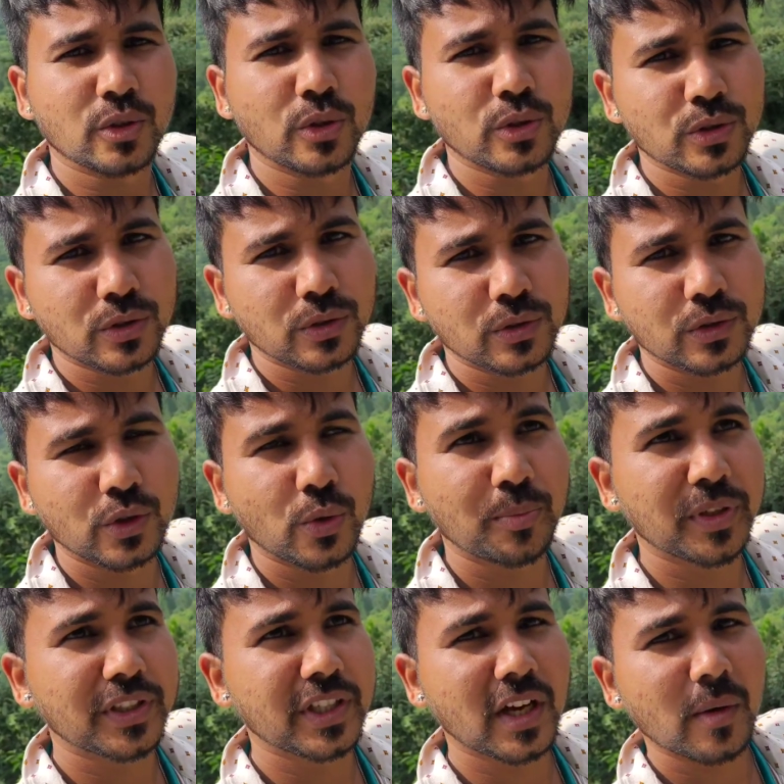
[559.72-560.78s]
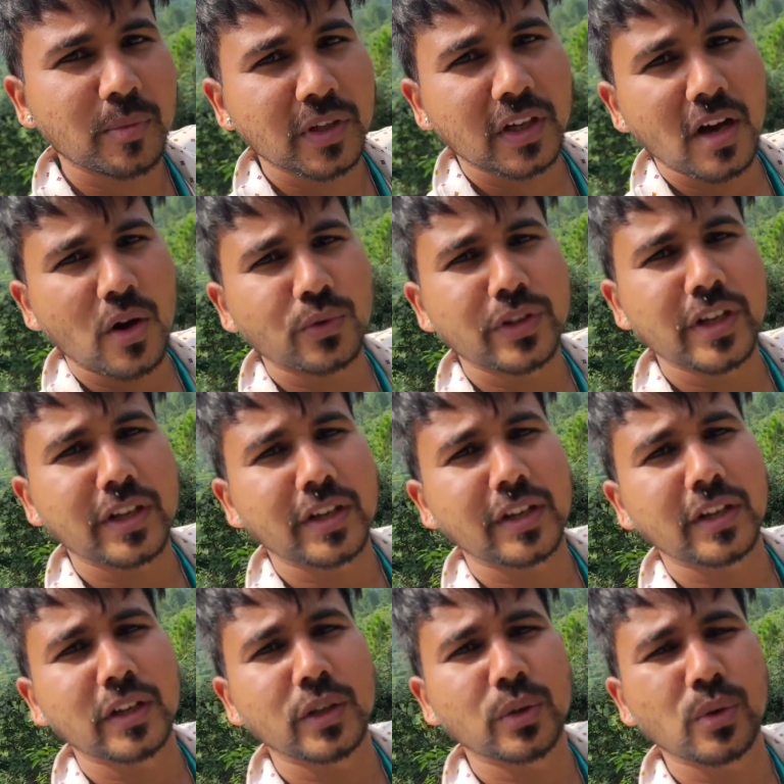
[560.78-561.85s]
दोस्तों जो पीछे आप ये गांव देख
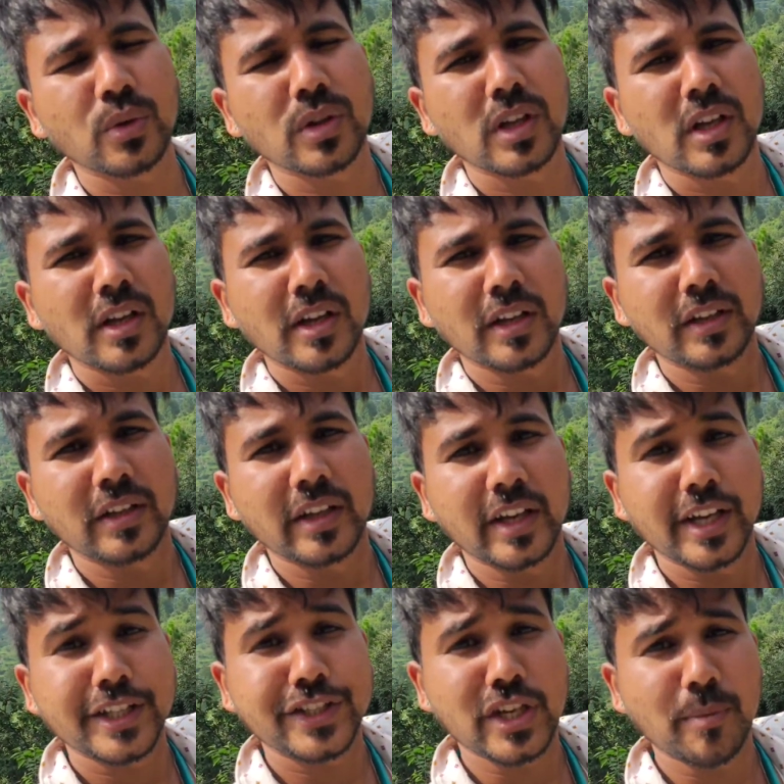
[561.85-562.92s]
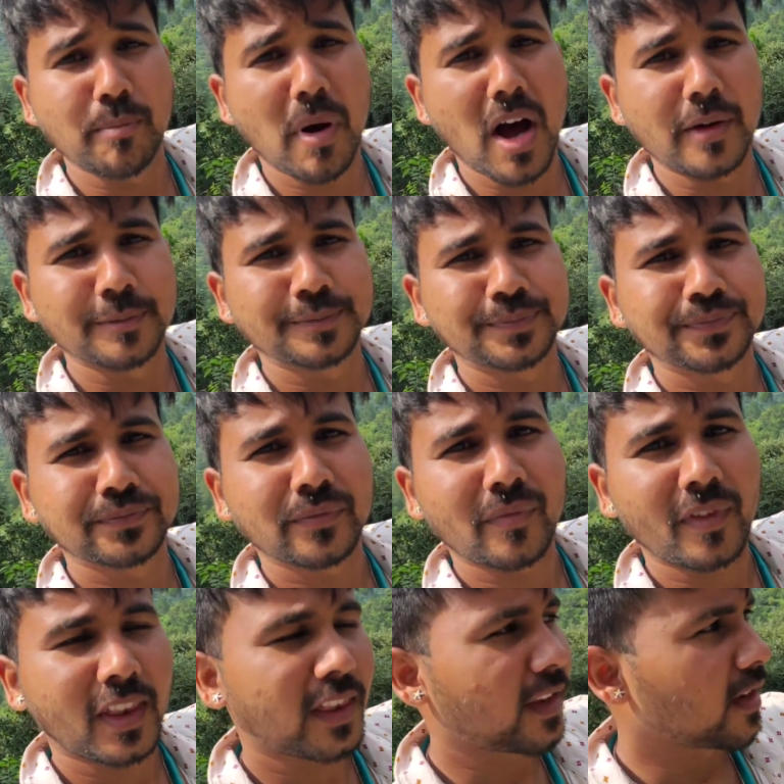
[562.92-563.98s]
रहे हो ये है चंबा
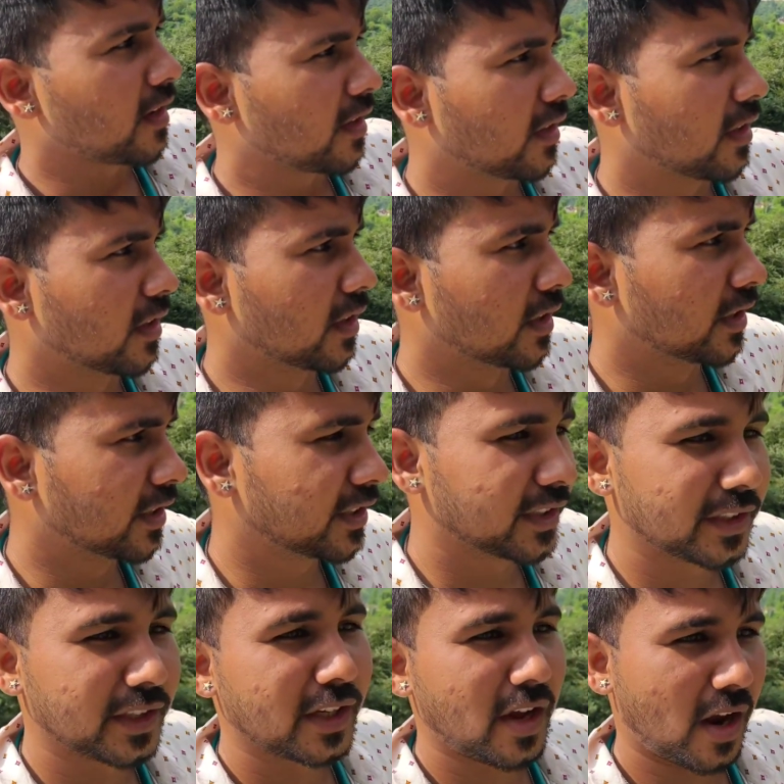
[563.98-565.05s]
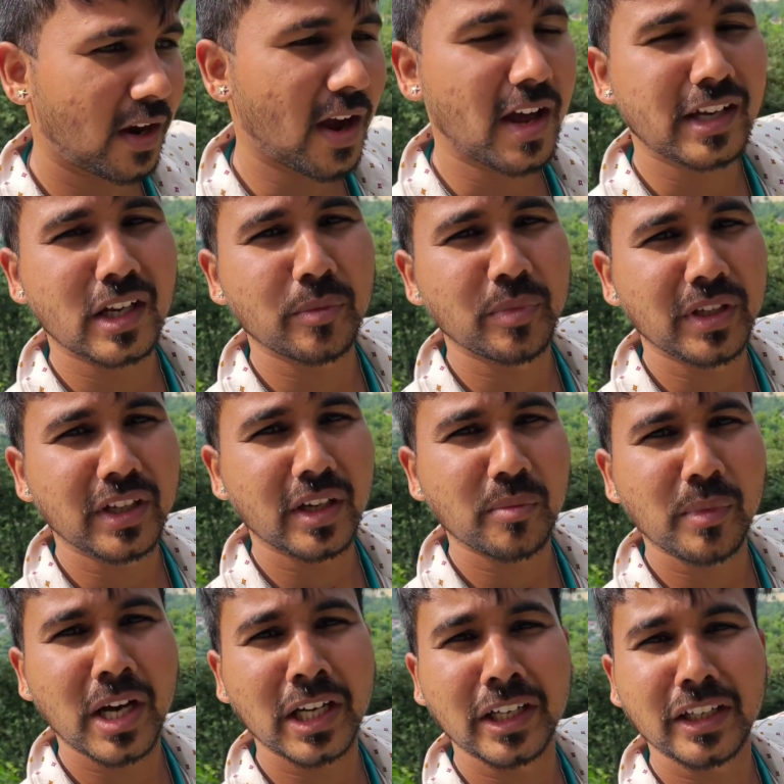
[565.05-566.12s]
आ, गाना भी है
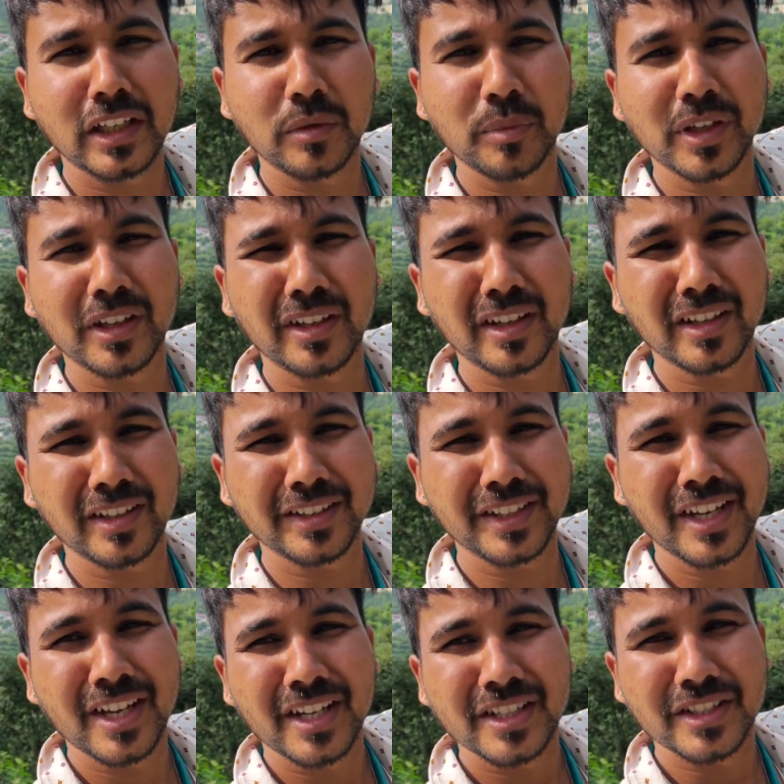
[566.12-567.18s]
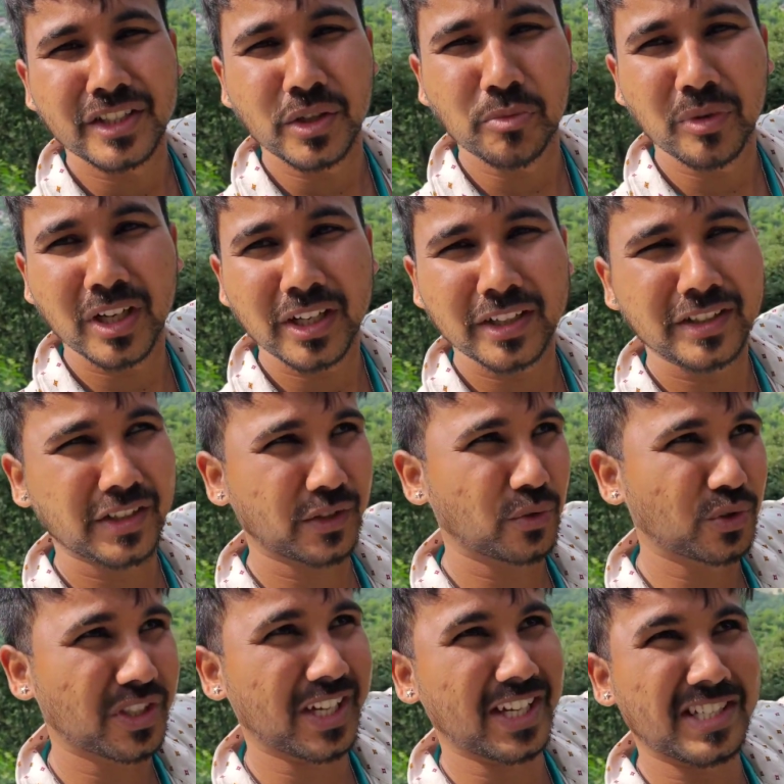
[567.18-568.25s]
मायनी मेरी शिमले से
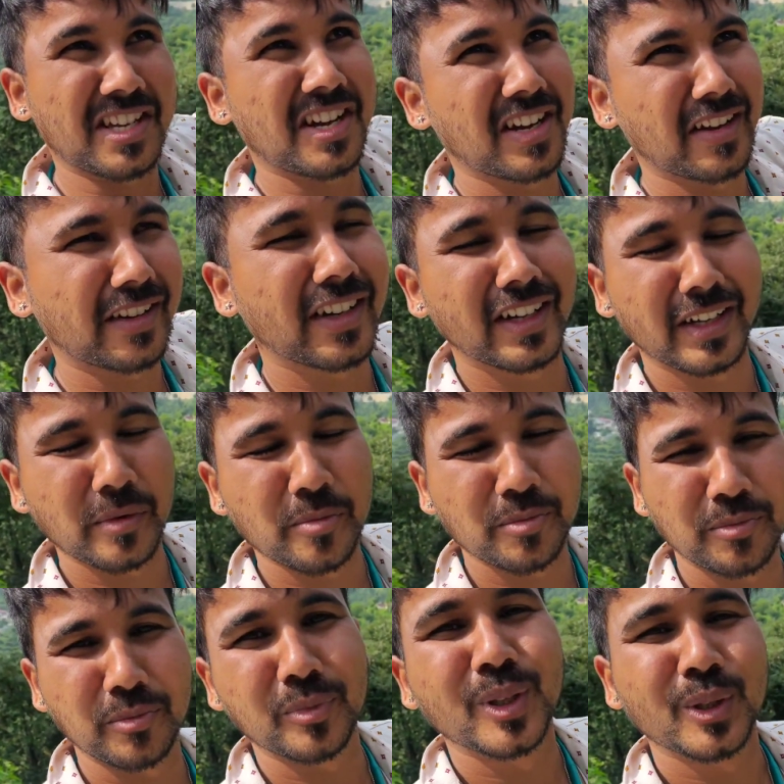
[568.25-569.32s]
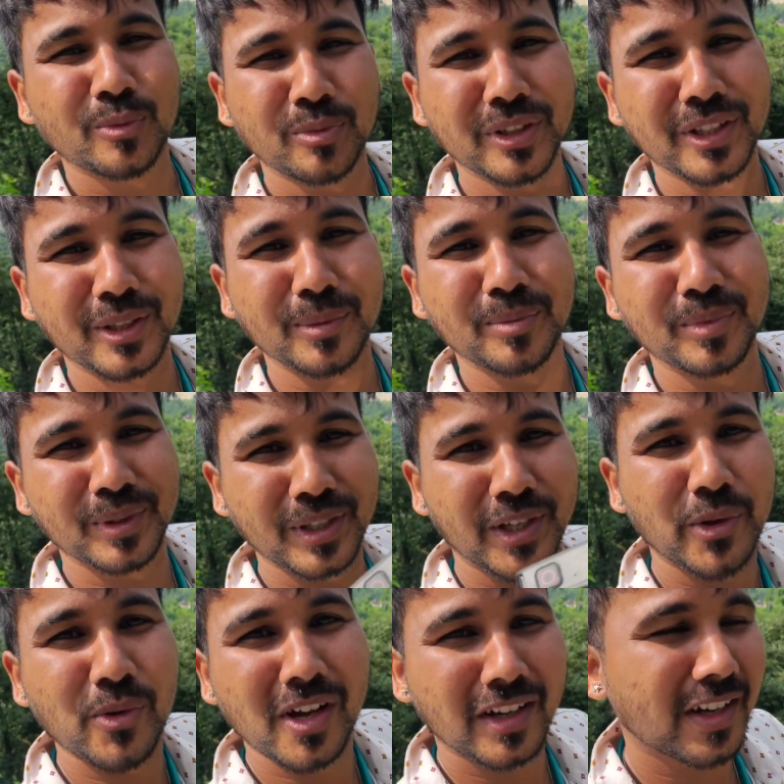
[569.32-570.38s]
कुछ ऐसा गाना है मतलब
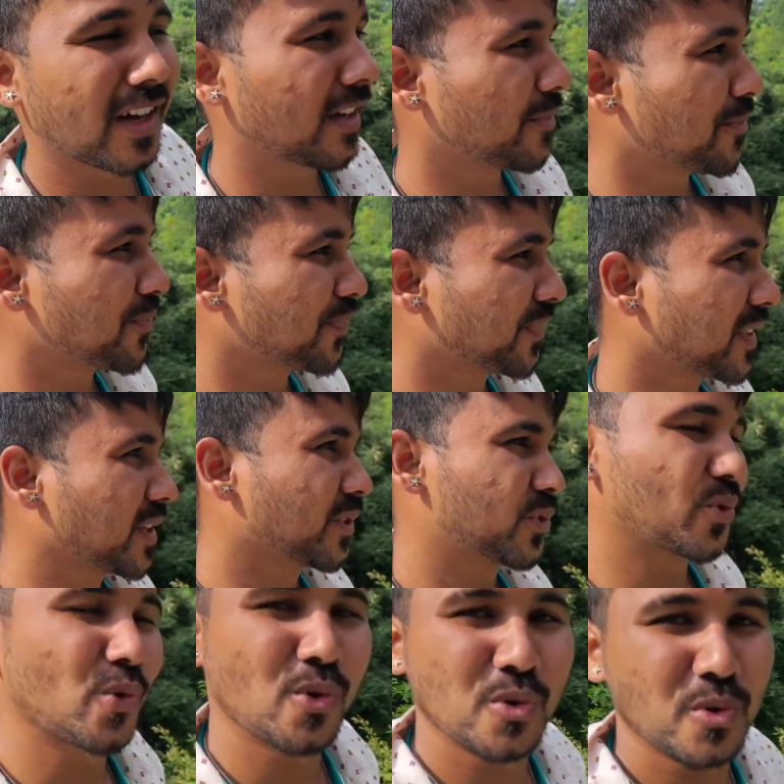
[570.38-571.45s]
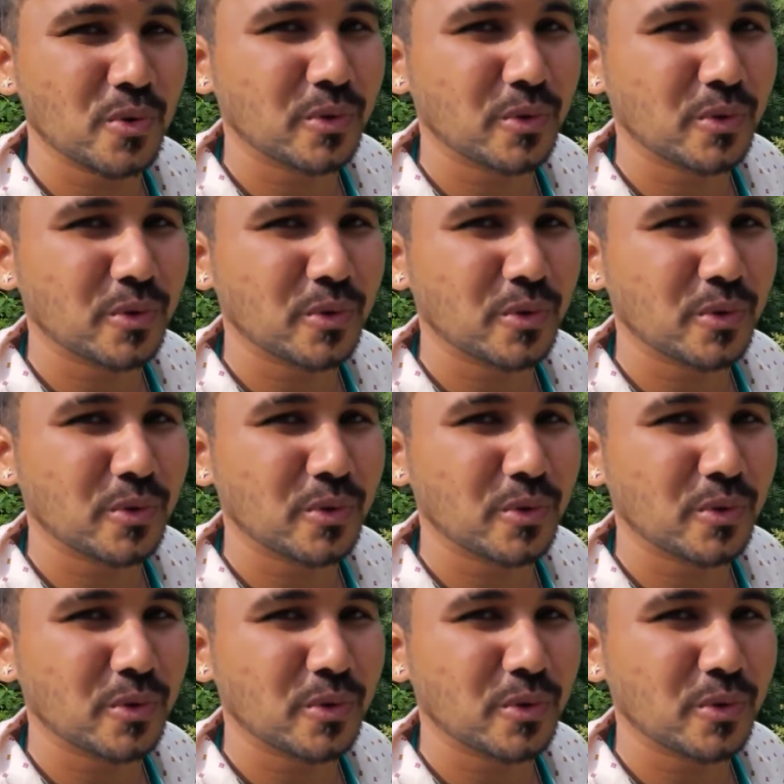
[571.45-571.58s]
गढ़वाल का तो